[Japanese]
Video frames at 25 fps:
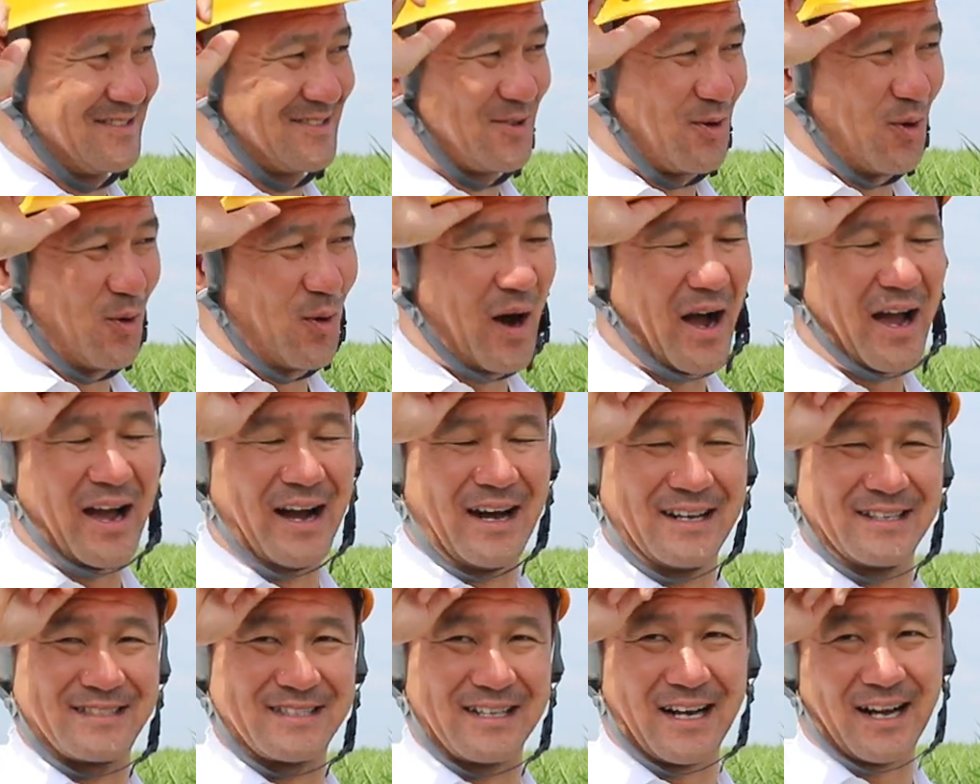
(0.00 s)
怖い
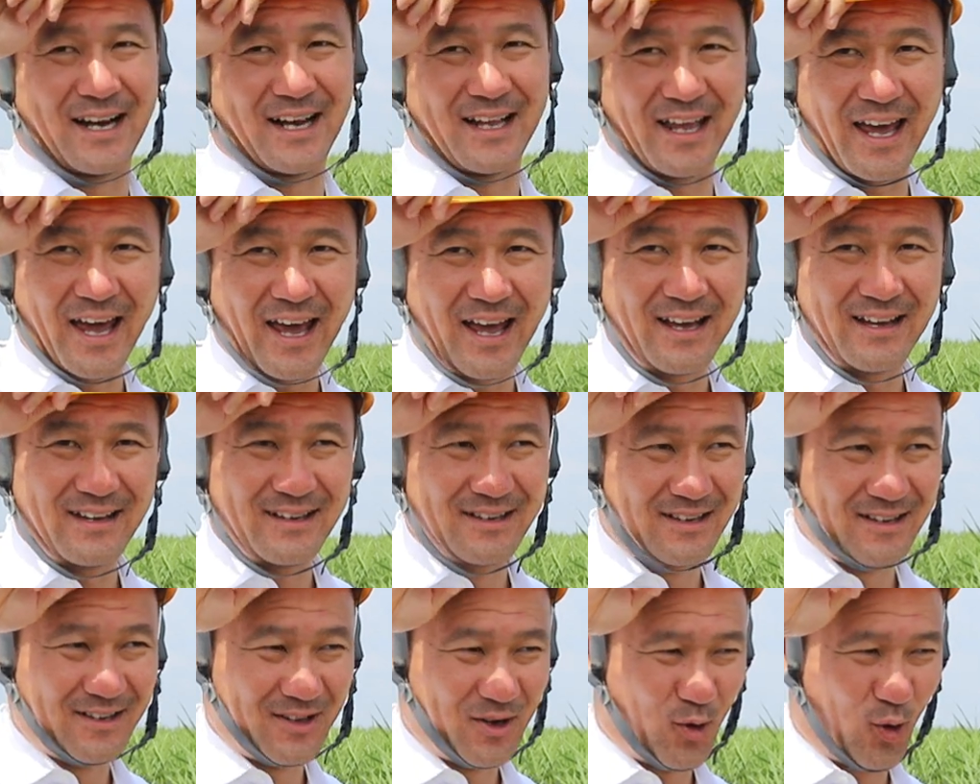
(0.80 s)
話だからね
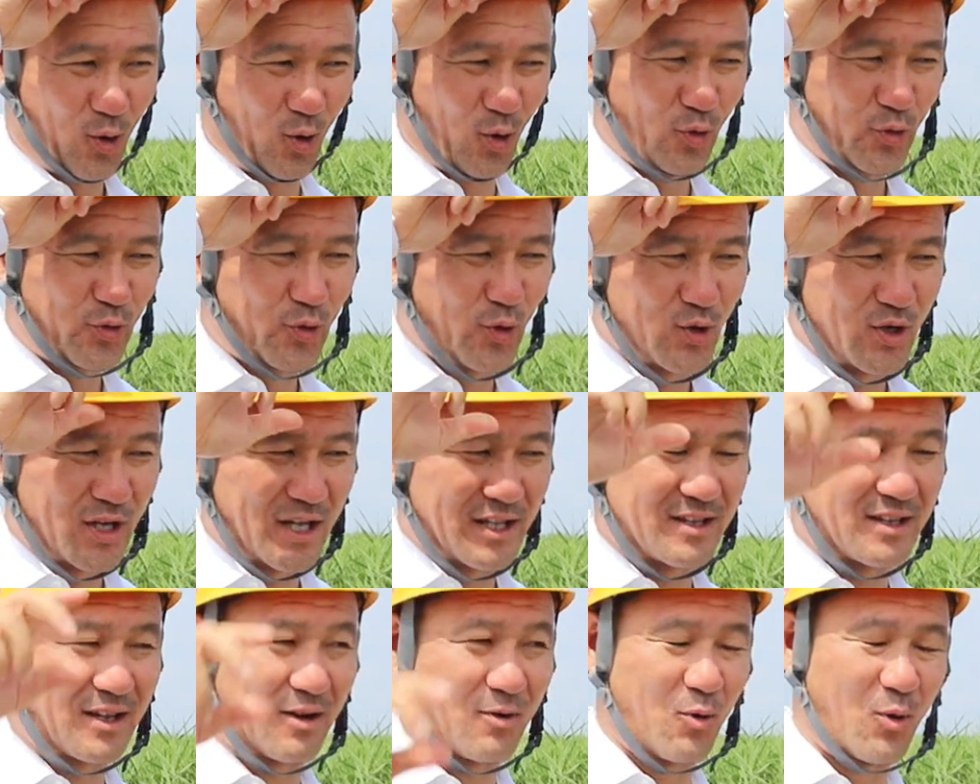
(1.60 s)
本当に
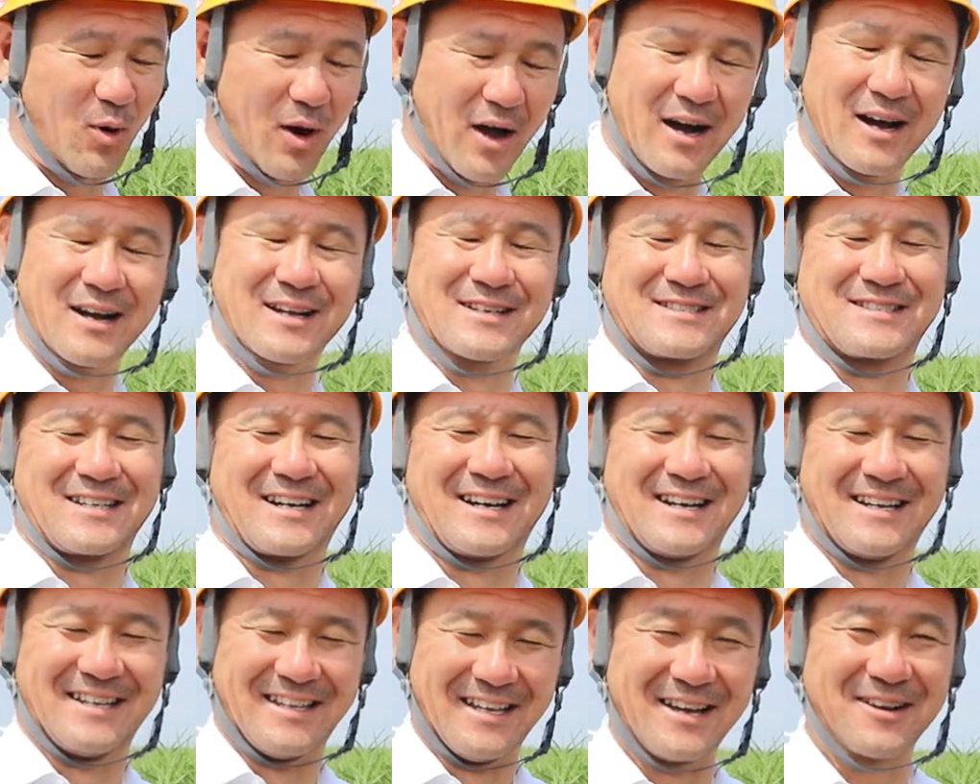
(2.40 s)
あった怖い話だ
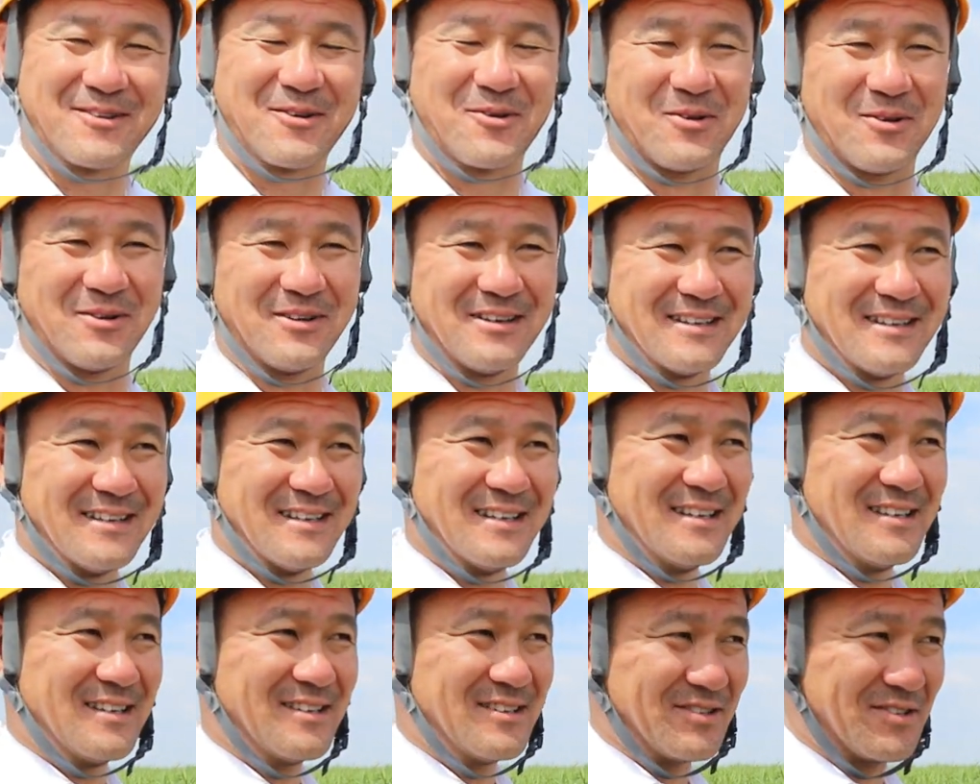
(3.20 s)
からね
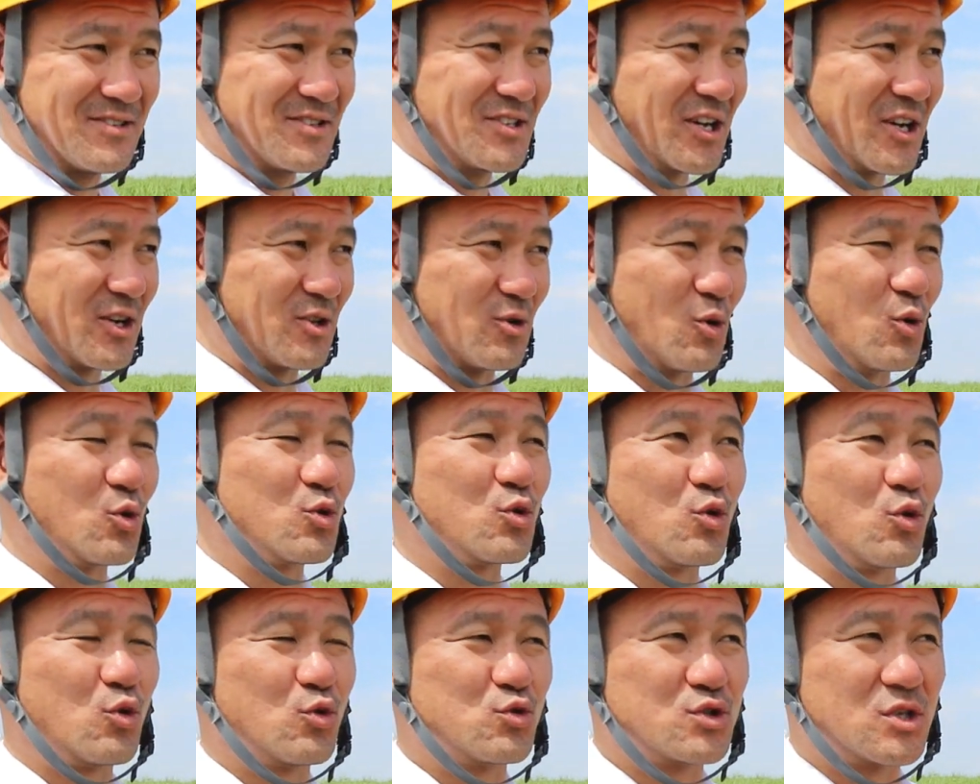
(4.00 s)
だけど
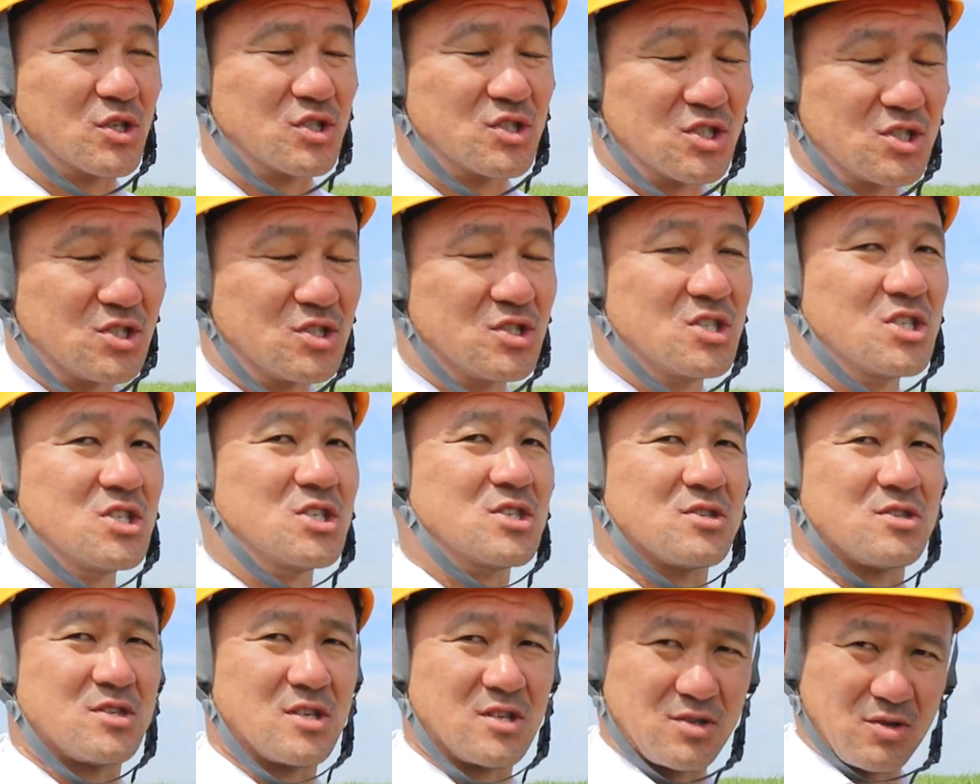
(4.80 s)
ほ事
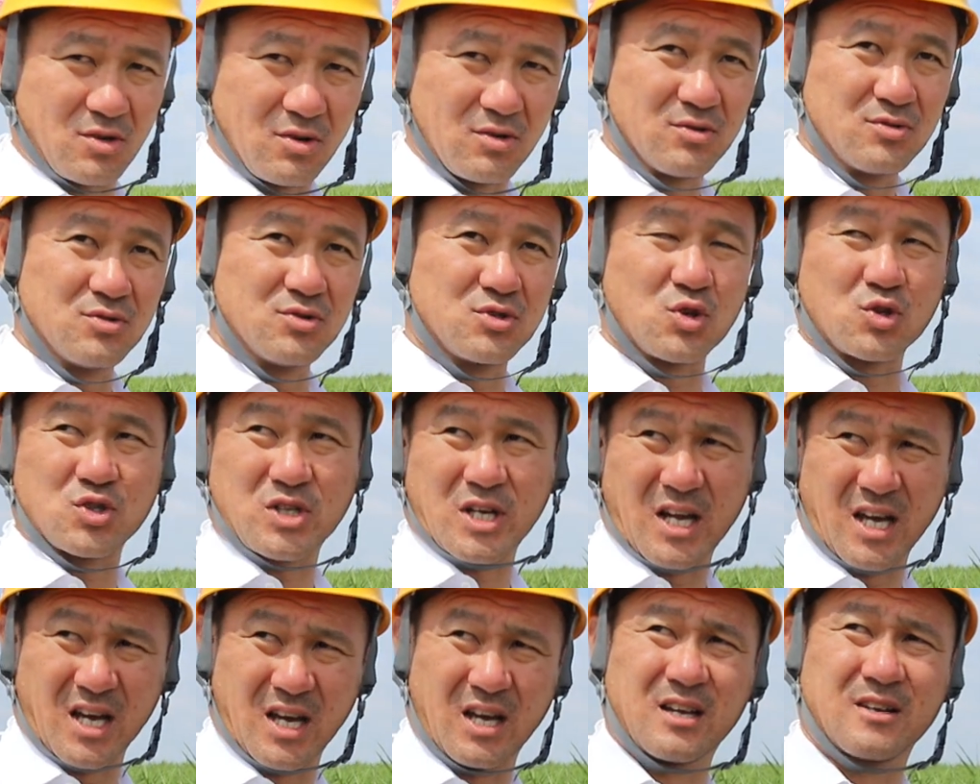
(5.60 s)
実ですよ嘘
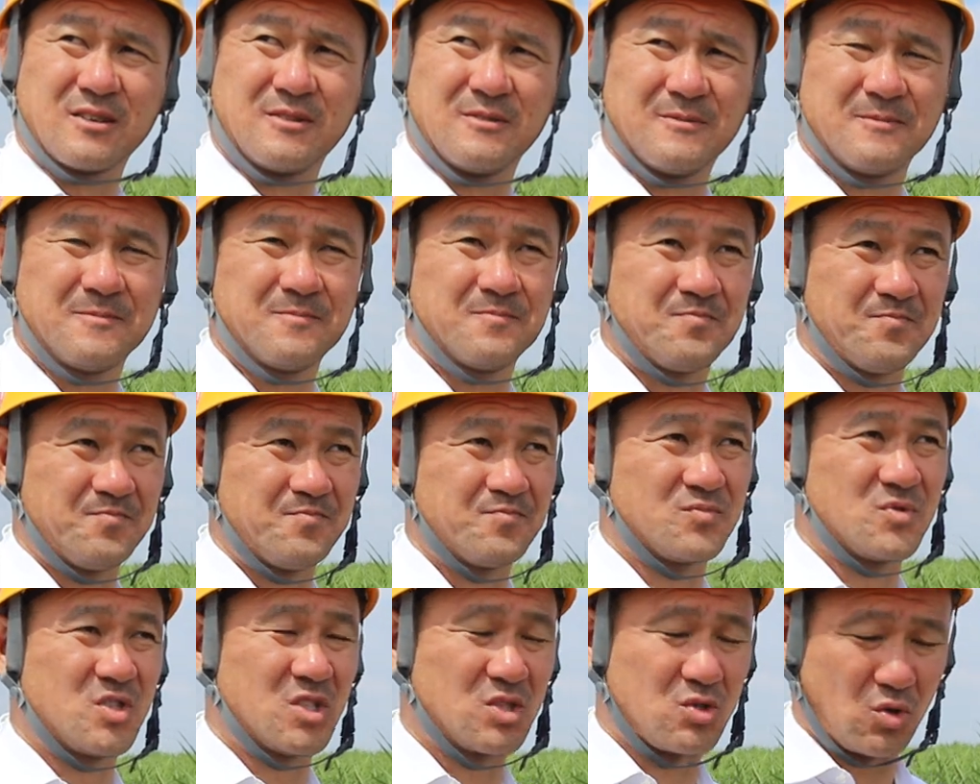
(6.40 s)
じゃな
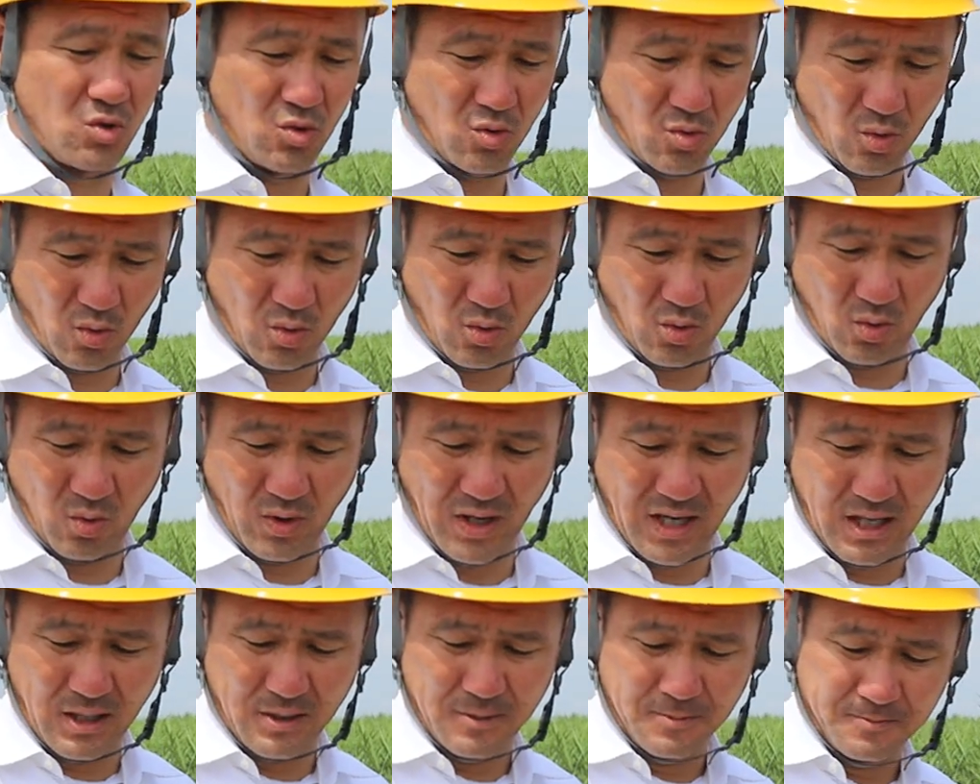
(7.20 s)
いでその子
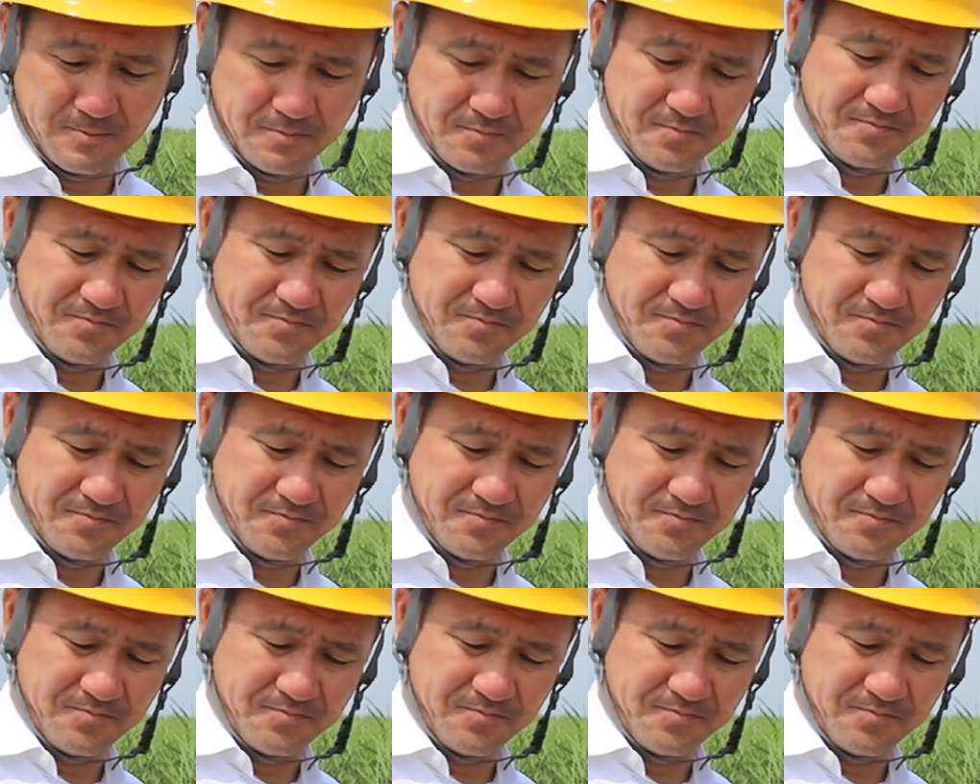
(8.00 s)
は